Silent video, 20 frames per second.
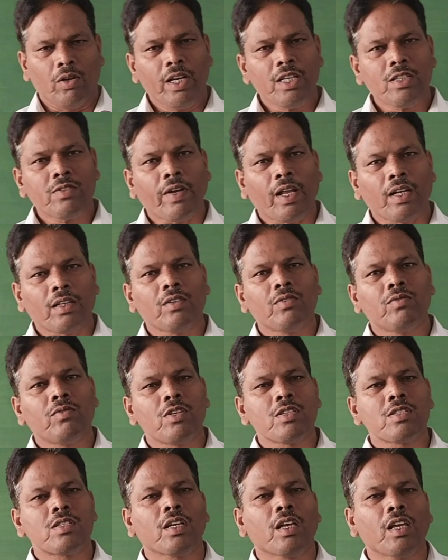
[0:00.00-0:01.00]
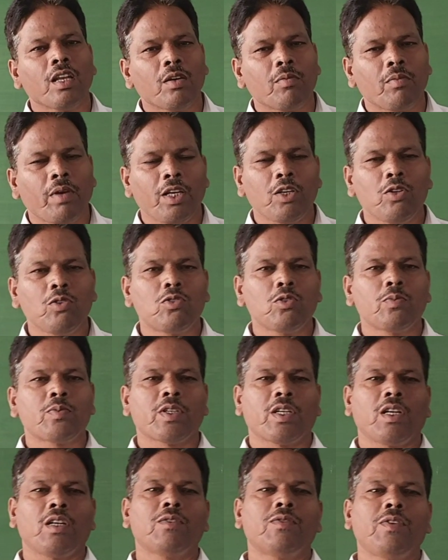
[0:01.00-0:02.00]
हेलो गाइज वेलकम वंस अगेन इन माय
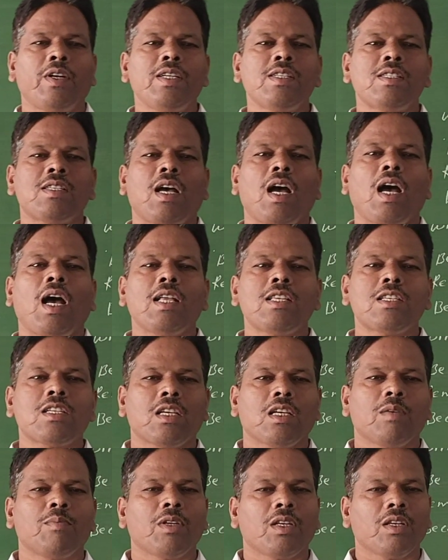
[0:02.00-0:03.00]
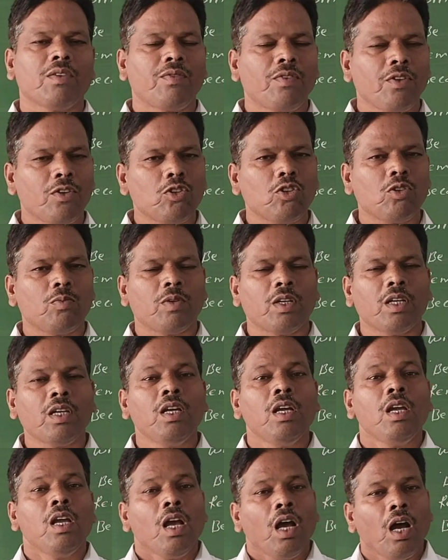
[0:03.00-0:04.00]
यूट्यूब चैनल फ्रेंड्स आज के मेरे वीडियो
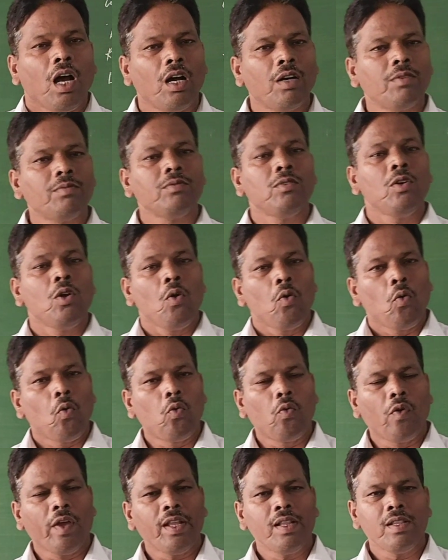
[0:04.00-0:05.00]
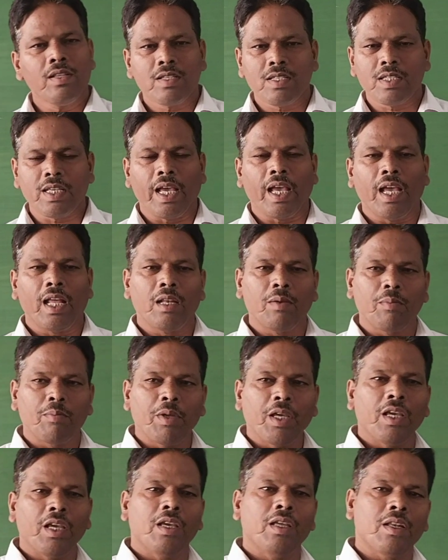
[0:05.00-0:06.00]
में हम विल सेल
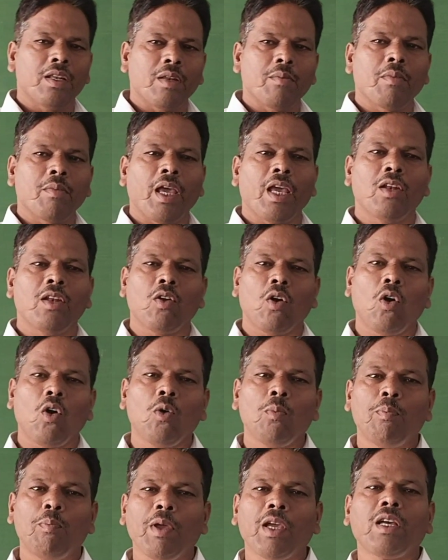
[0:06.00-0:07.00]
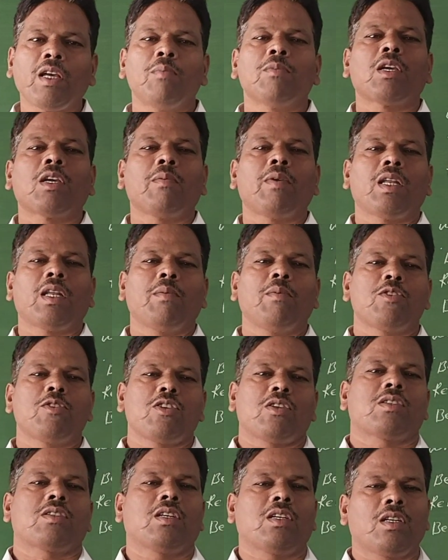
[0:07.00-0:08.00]
बी रिमेन और बिकम के बारे में
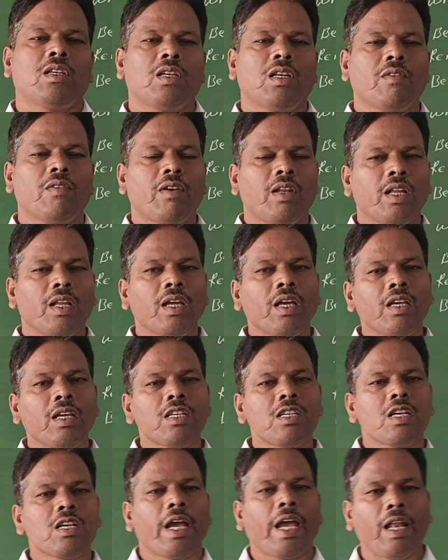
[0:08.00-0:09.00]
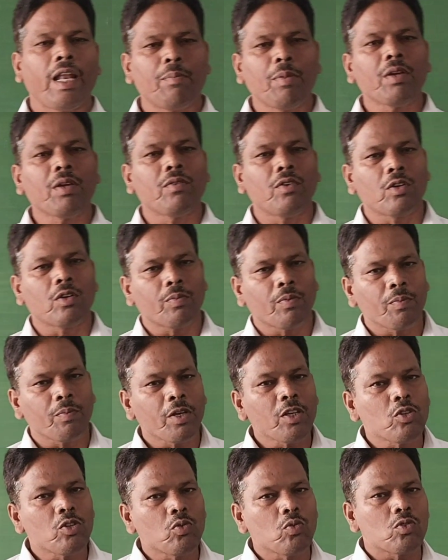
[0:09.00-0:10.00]
चर्चा करने वाले हैं ये हेल्पिंग वर्क
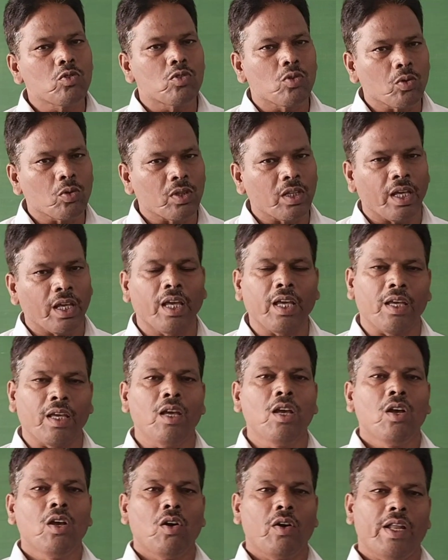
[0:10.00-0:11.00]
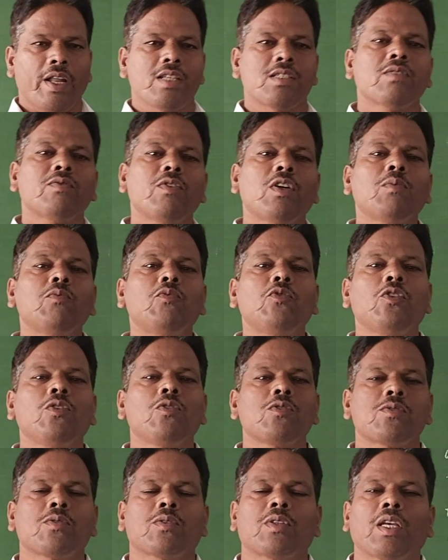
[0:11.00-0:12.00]
में यूज होते हैं और एज ए वर्ब
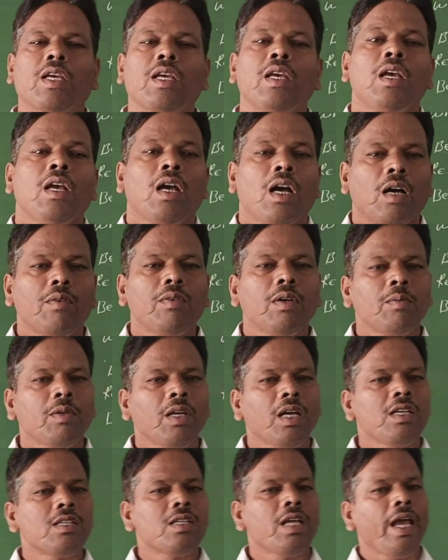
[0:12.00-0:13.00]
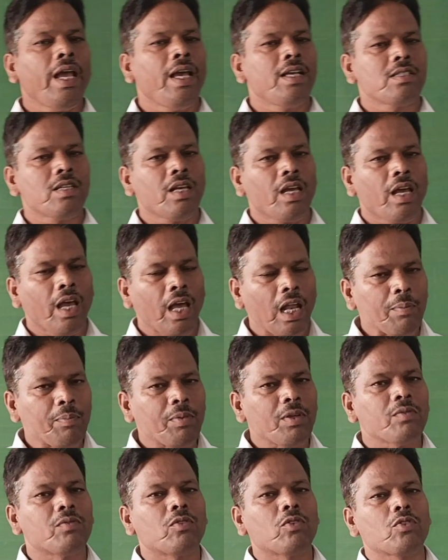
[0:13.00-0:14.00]
भी यूज होते हैं अब हम यहाँ
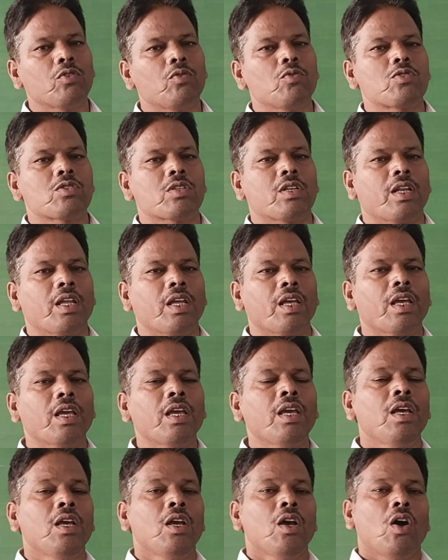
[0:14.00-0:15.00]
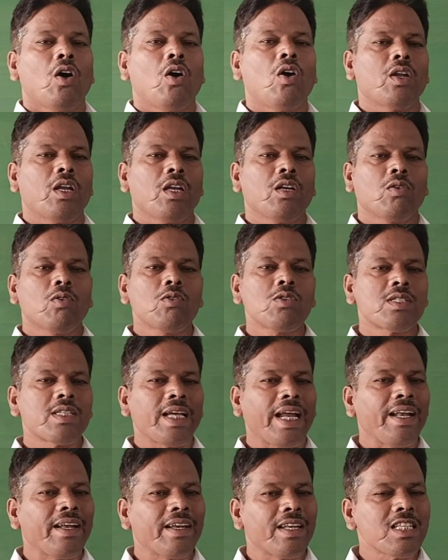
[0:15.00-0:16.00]
हेल्पिंग वर्क यूज करेंगे और इनको
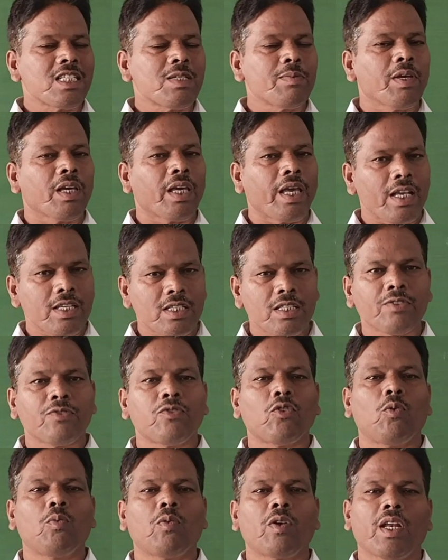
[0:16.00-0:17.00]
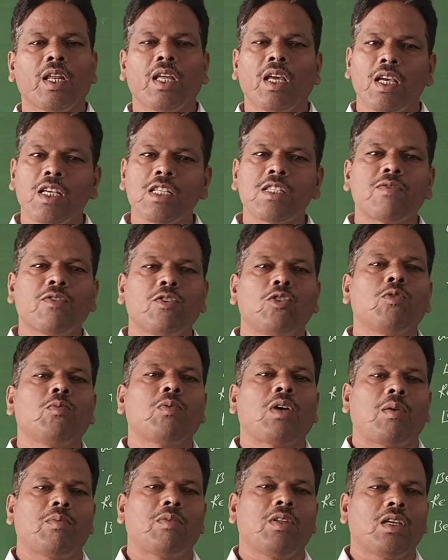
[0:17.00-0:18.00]
सेंटेंस में कैसे फॉर्म करेंगे इस
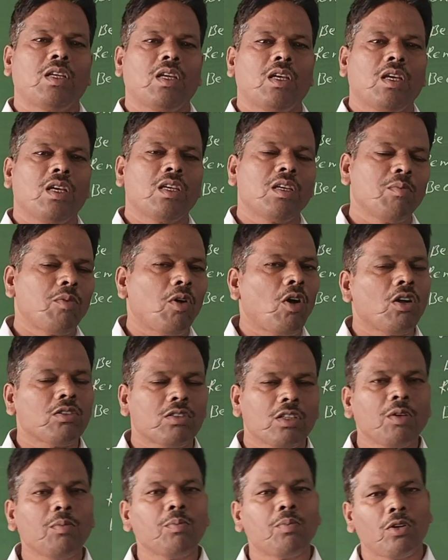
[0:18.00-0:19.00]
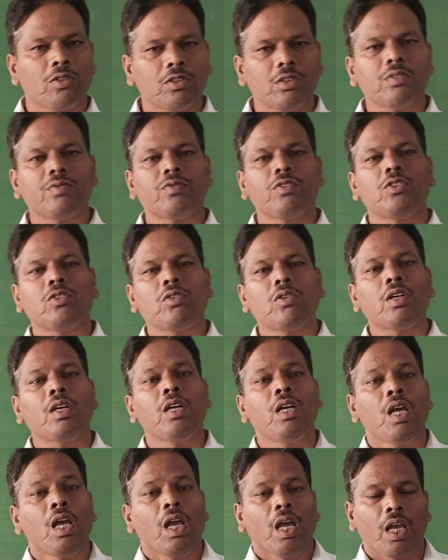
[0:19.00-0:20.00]
वीडियो में आप देखेंगे ये बहुत ही इंपॉर्टेंट वीडियो
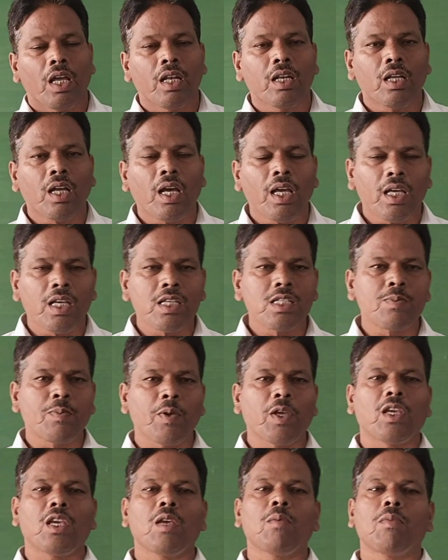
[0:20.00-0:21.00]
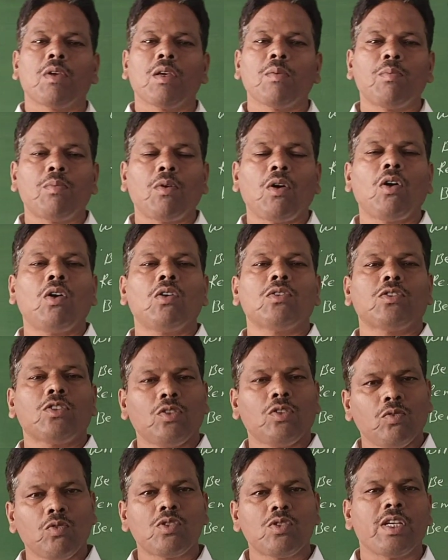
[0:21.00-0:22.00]
है इनका स्पीकिंग में
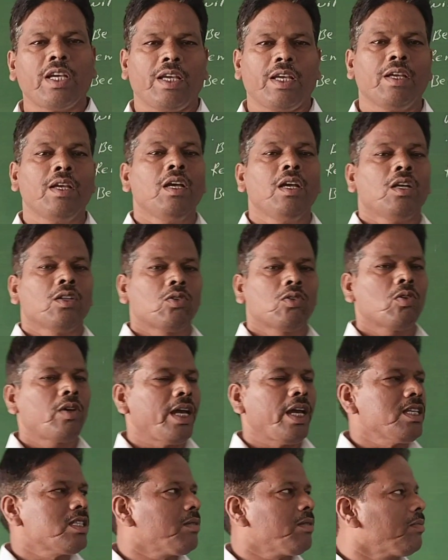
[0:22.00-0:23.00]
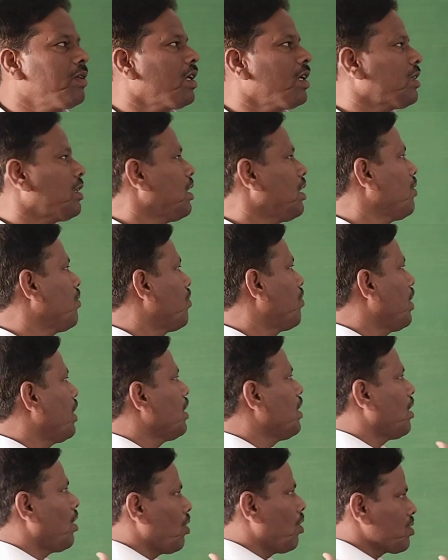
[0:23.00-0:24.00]
बहुत यूज है तो गाइज हम देखते हैं
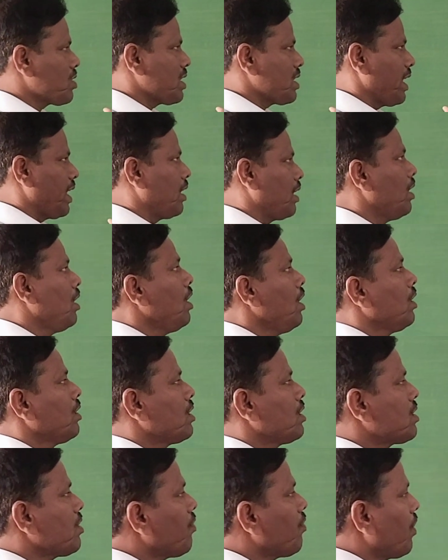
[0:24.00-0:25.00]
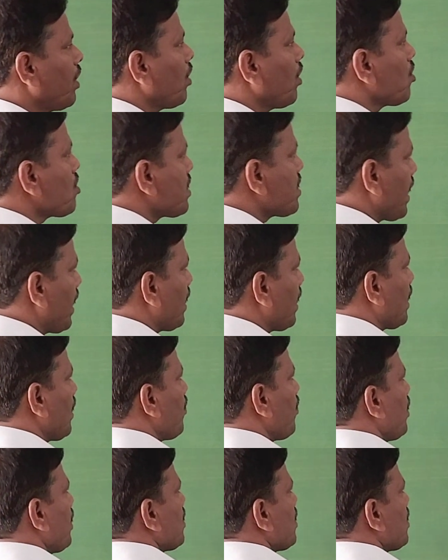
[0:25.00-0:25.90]
विल और सेल जैसे विल और सेल की